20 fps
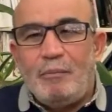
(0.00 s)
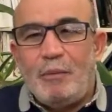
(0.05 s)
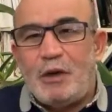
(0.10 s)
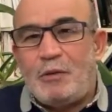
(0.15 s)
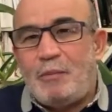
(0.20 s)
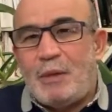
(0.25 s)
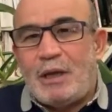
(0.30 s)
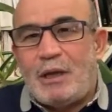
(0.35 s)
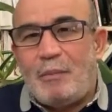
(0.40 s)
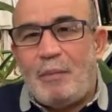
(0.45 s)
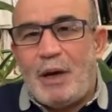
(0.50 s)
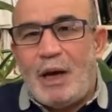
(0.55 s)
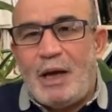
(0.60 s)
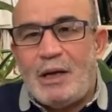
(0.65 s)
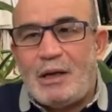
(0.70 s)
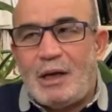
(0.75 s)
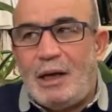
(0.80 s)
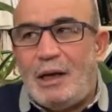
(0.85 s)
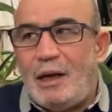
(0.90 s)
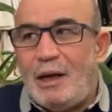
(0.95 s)
باش ما
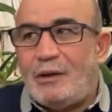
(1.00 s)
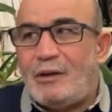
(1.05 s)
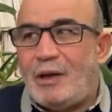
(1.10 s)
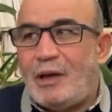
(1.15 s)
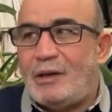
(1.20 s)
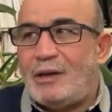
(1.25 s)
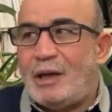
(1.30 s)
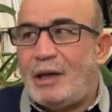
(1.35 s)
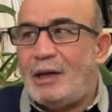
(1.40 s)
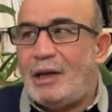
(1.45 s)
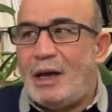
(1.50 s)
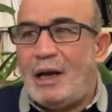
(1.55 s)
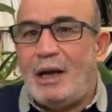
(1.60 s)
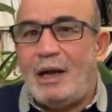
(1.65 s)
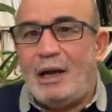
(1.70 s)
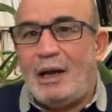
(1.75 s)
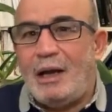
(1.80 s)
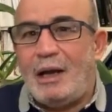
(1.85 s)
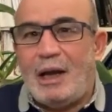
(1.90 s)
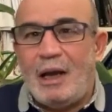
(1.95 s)
تبقاش على أساس
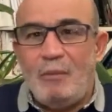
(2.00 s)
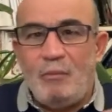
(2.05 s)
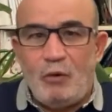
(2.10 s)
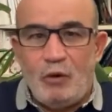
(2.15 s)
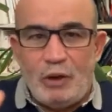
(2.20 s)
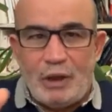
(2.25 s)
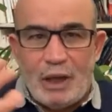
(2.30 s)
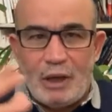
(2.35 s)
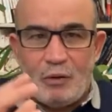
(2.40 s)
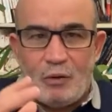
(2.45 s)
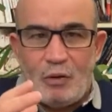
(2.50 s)
أنها كاين بلدان